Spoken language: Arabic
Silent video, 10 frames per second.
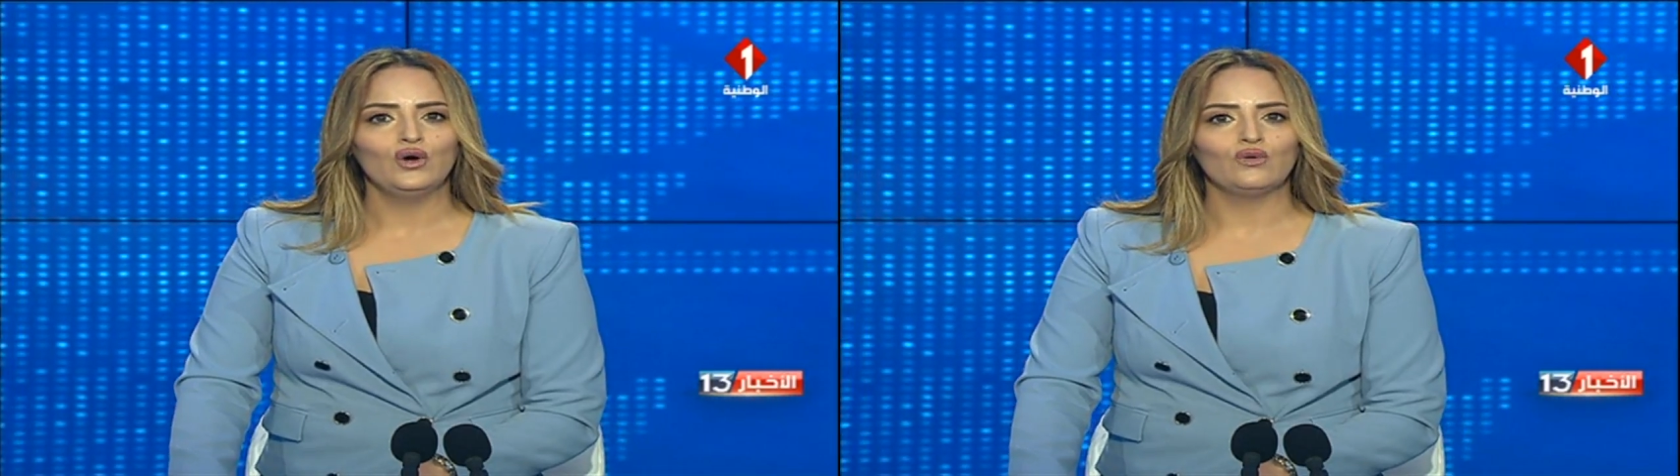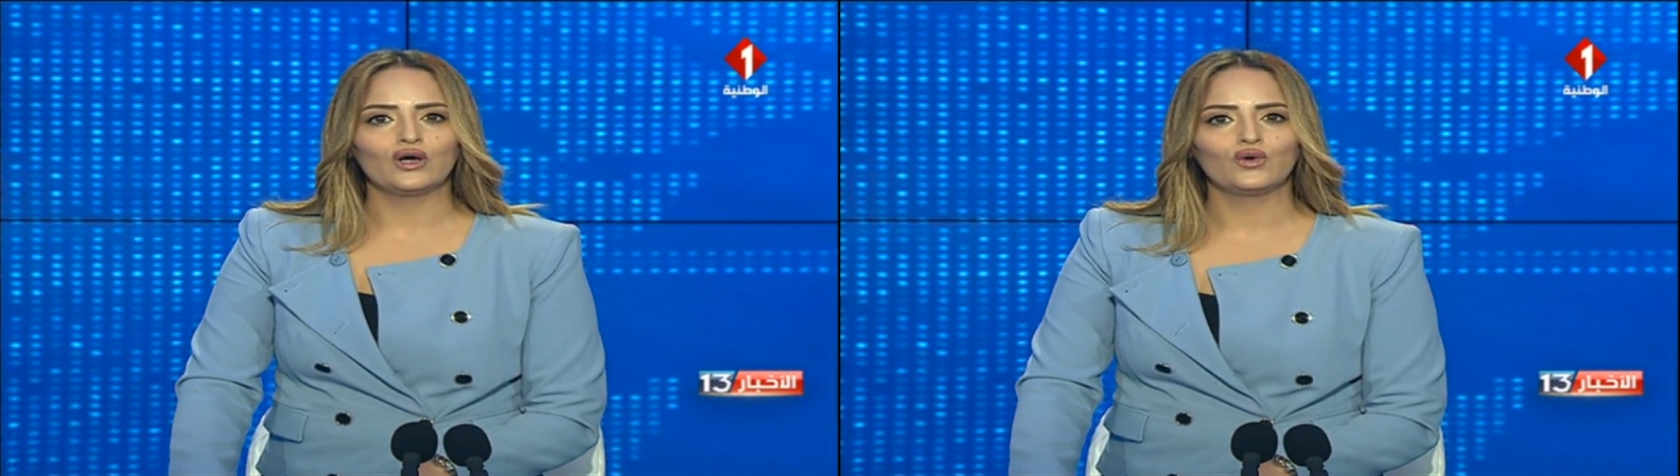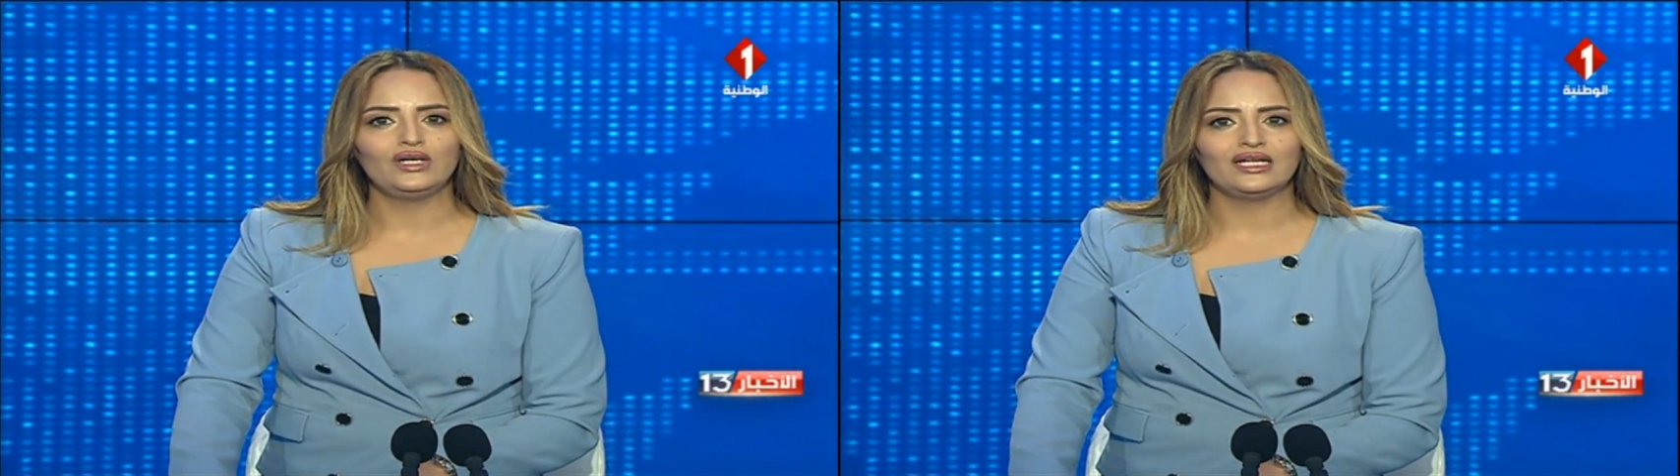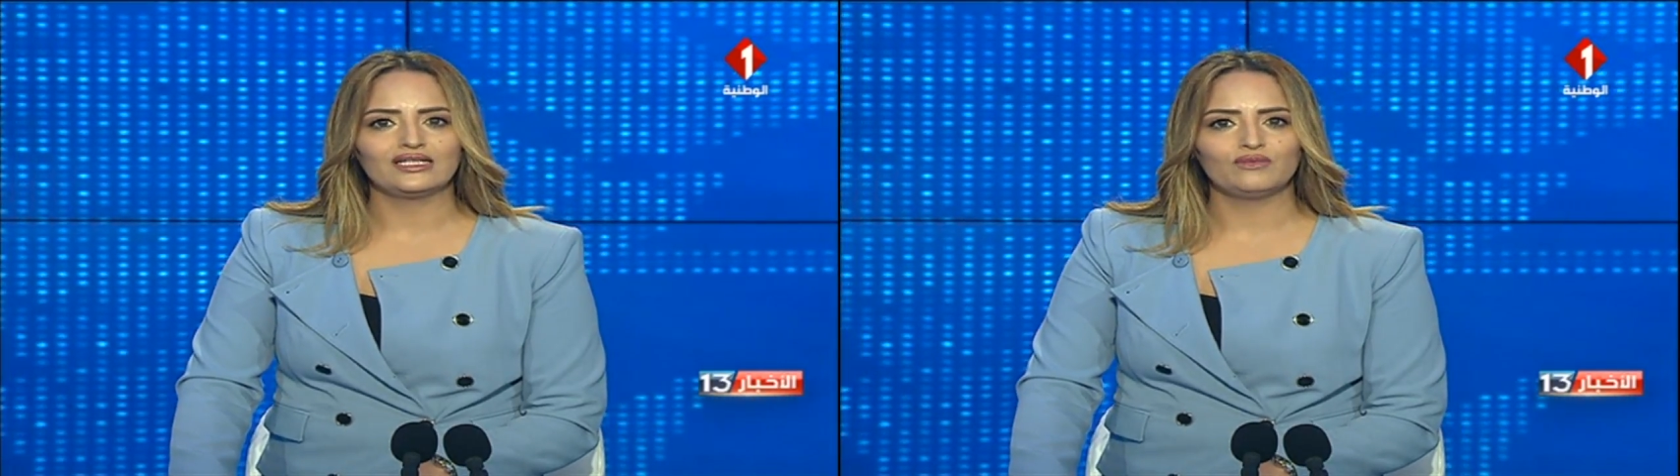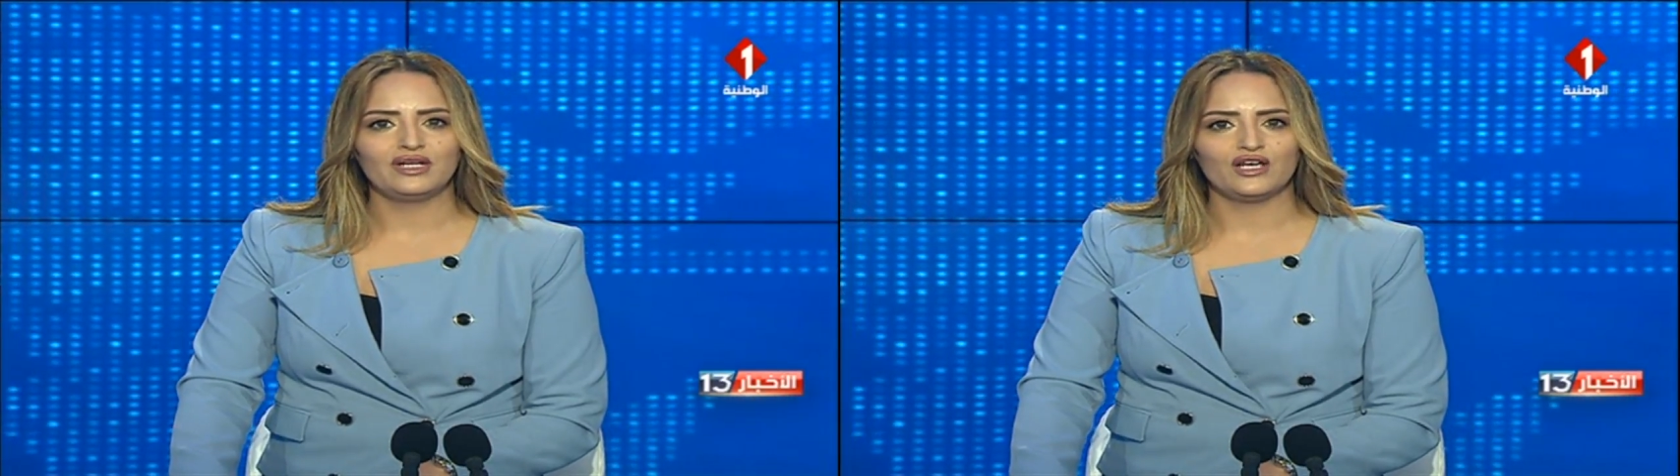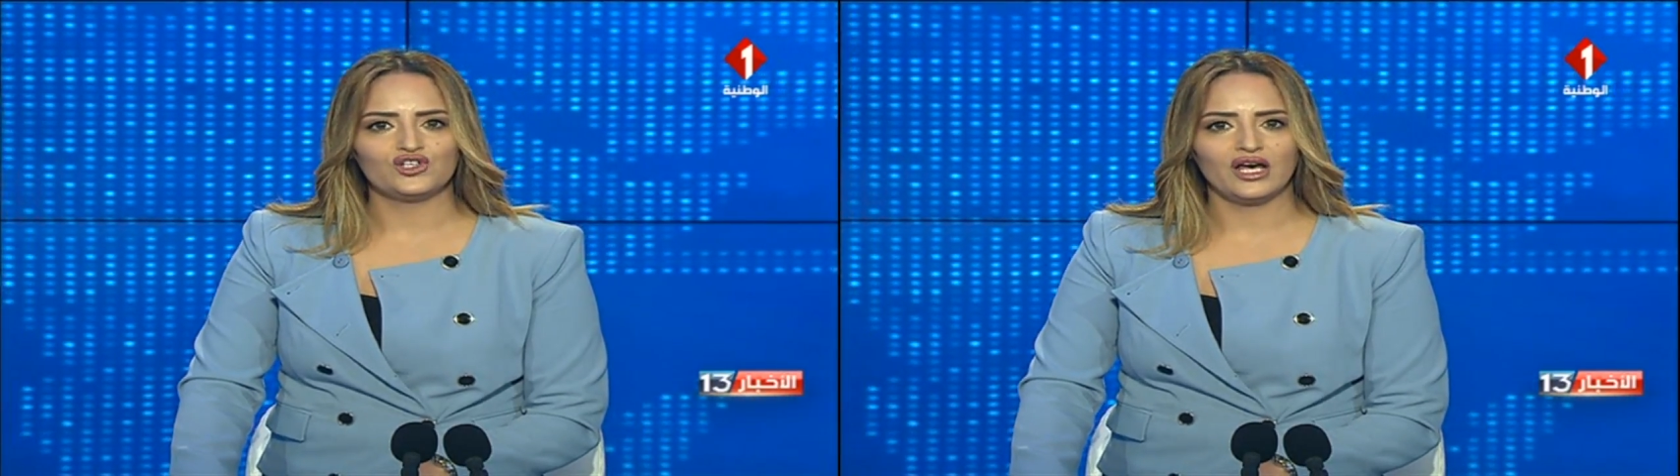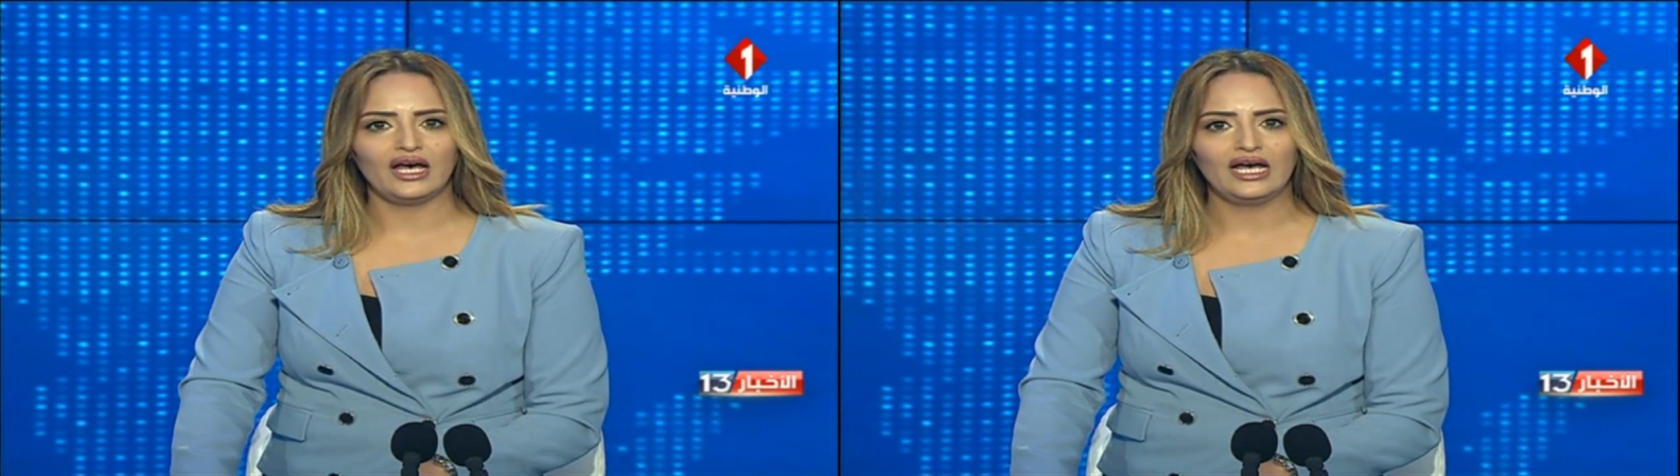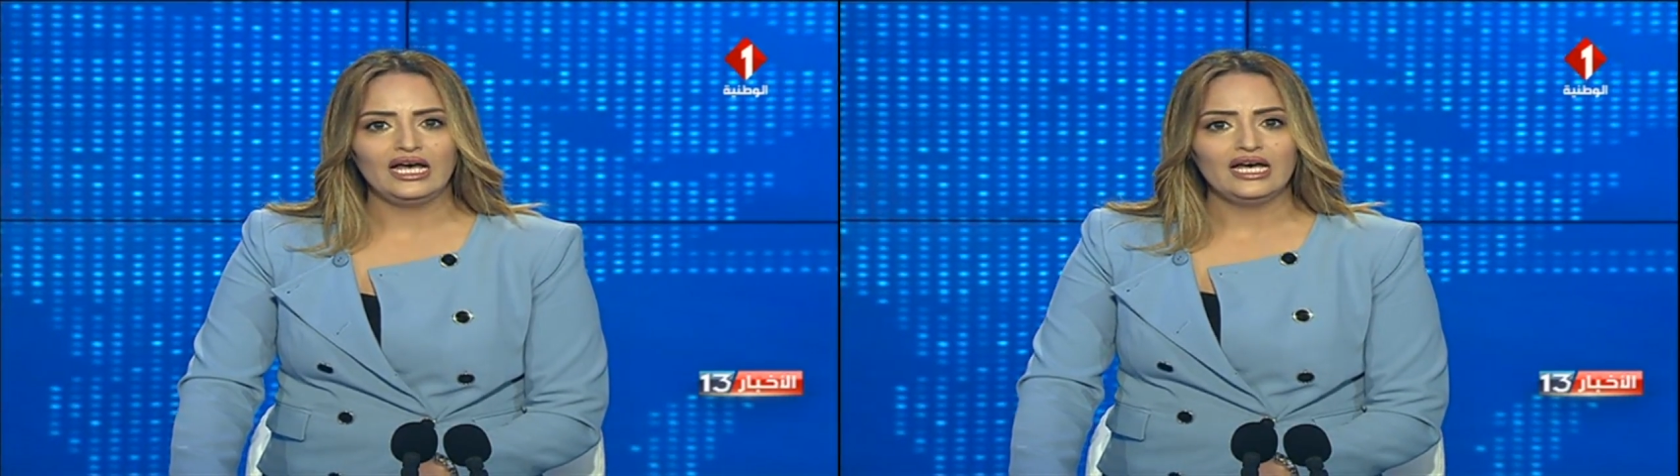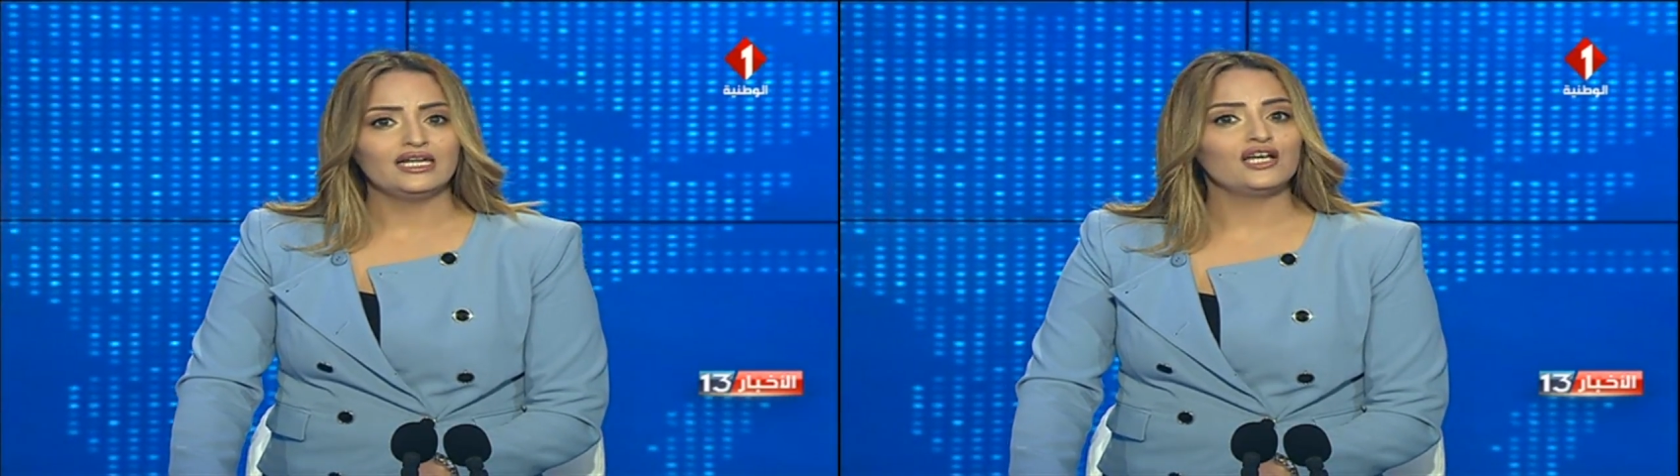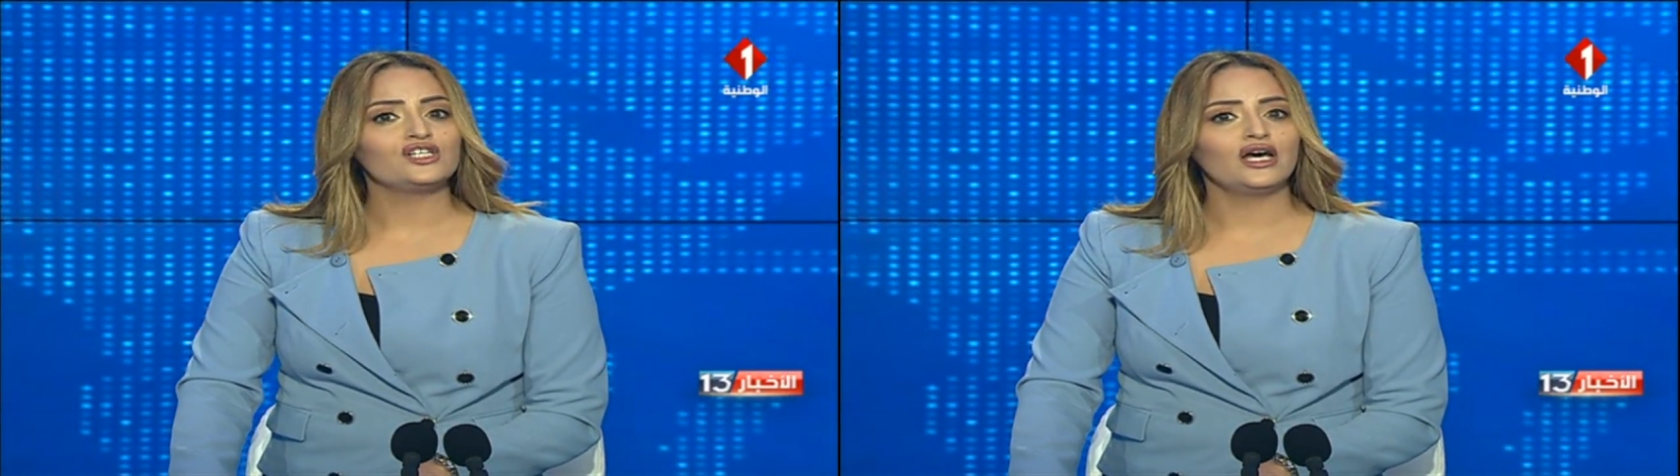وكللت بالنجاح
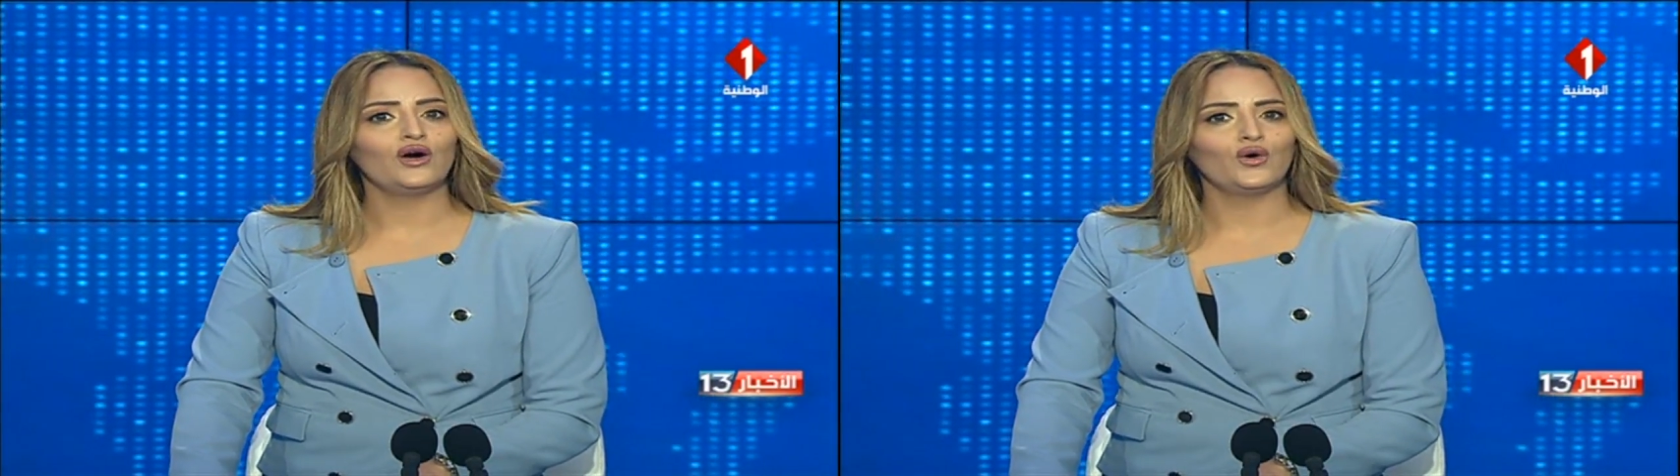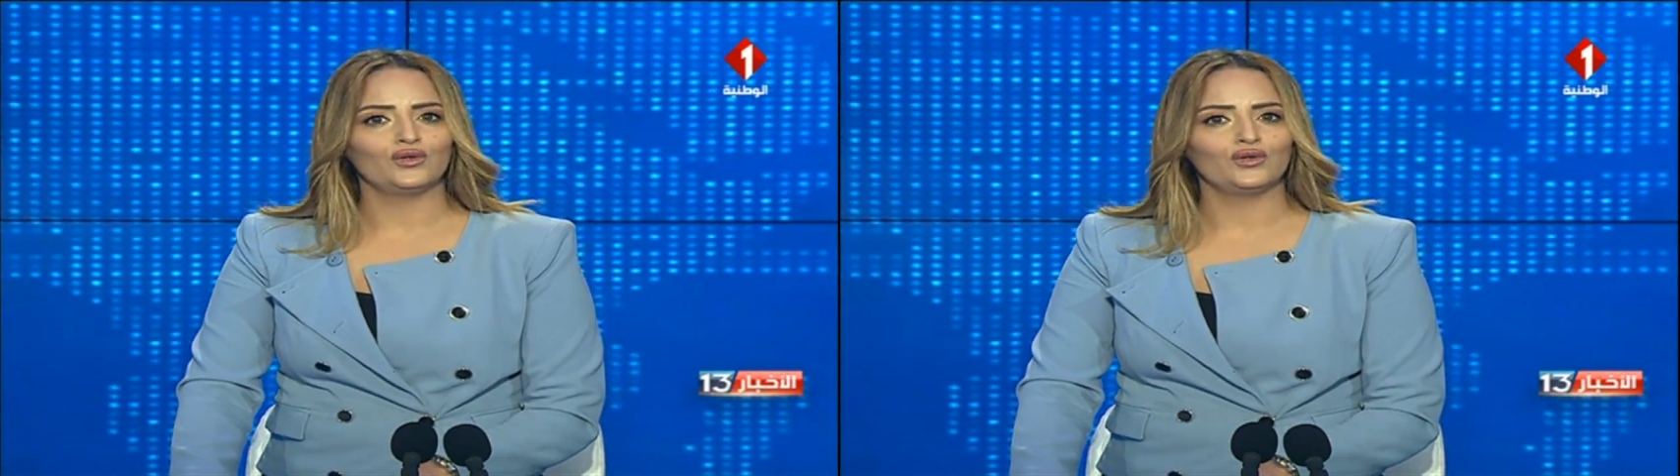نجاح